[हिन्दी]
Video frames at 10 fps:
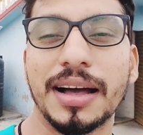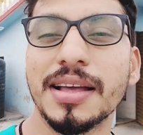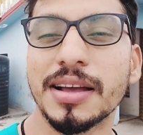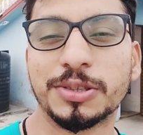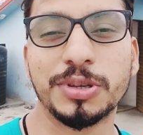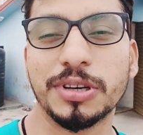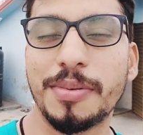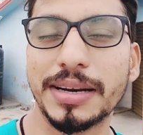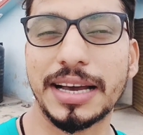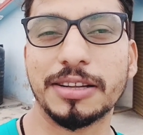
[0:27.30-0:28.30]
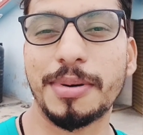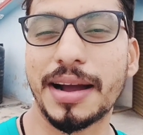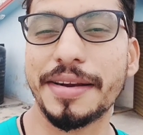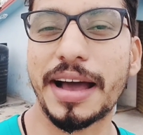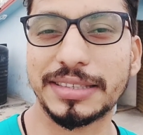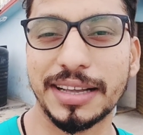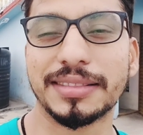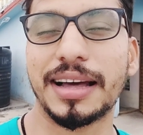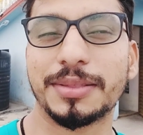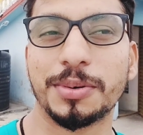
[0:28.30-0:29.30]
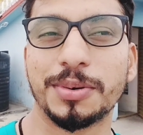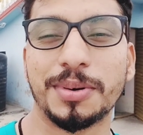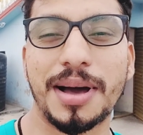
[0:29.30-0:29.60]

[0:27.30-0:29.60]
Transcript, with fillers: था सूर्य कुमार यादव अगर ना चलता तो